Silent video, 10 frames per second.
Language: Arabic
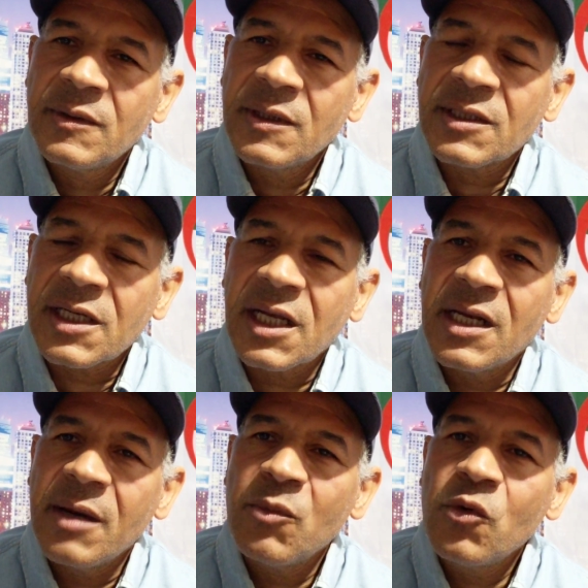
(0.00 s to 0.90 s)

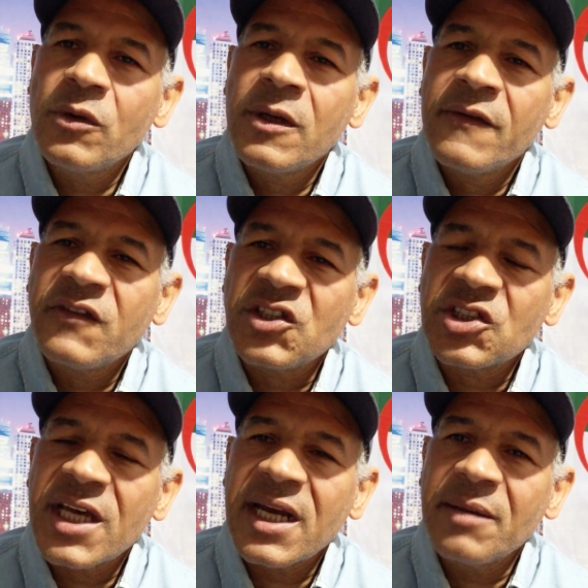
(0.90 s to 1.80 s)
يتكلمون في
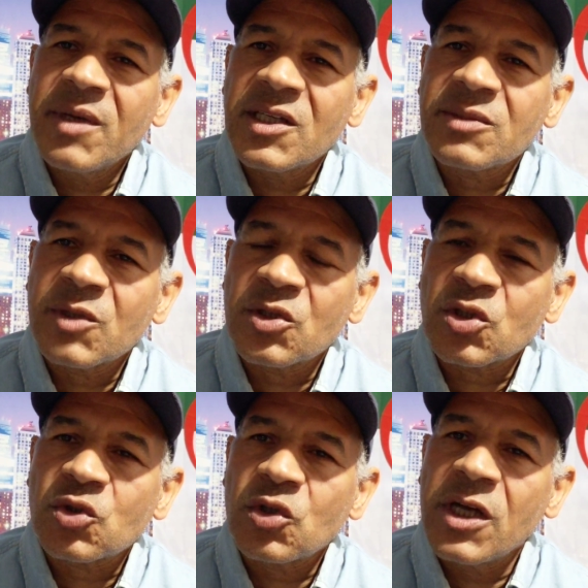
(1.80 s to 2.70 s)
الشارع باسم
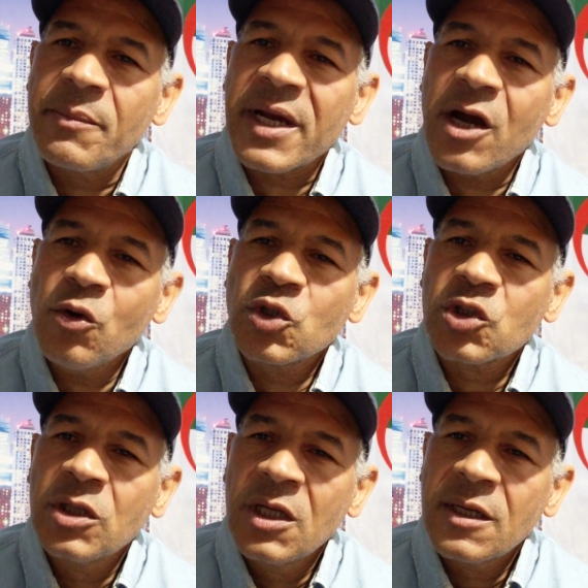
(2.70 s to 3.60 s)
الدستورية ما راحوش
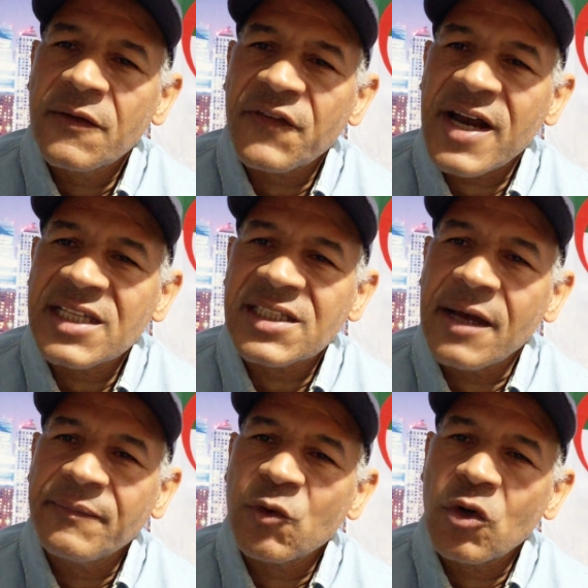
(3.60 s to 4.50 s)

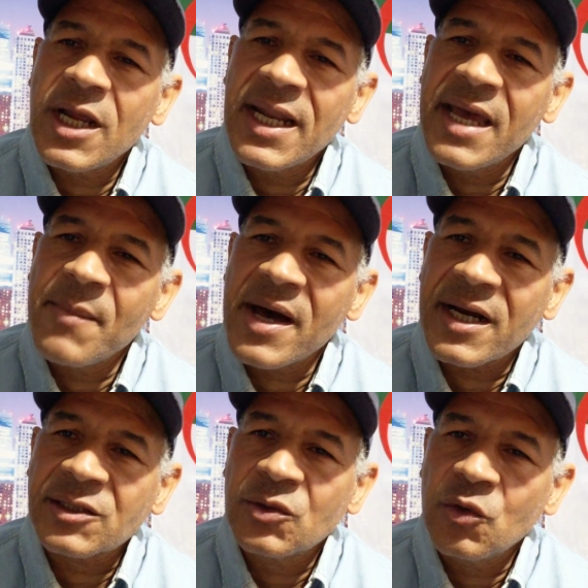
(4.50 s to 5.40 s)
لفرنسا ولا
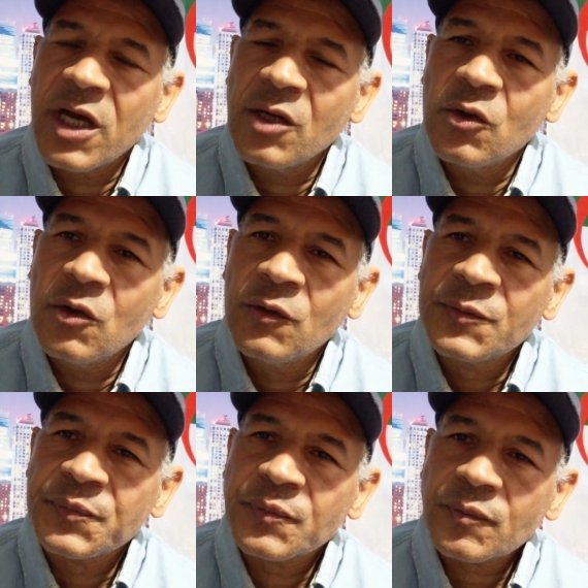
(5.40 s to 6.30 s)
الامارات وقالوا
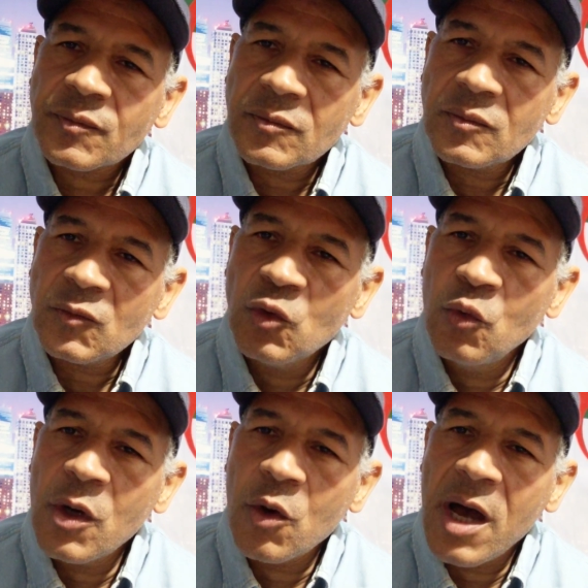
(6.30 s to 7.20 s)

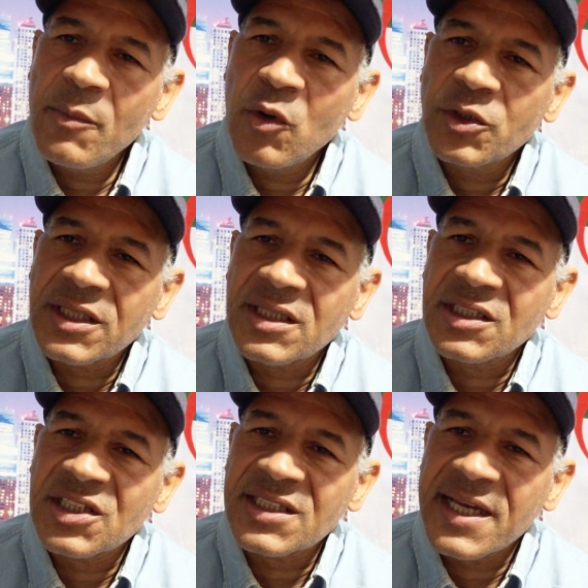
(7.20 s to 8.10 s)
وقاموا ضد
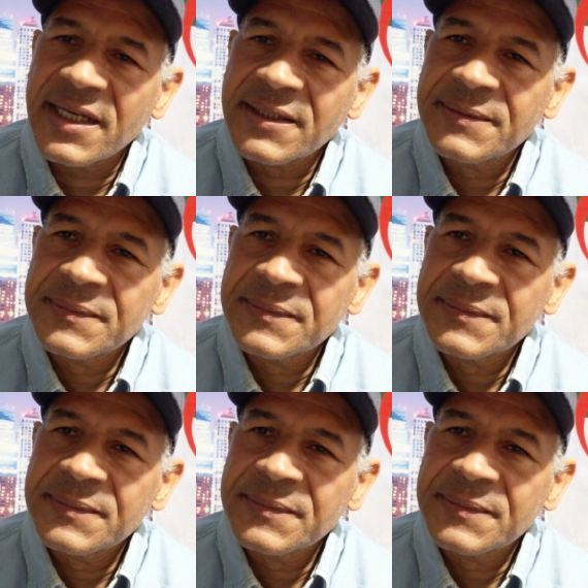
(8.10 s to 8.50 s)
الجزائر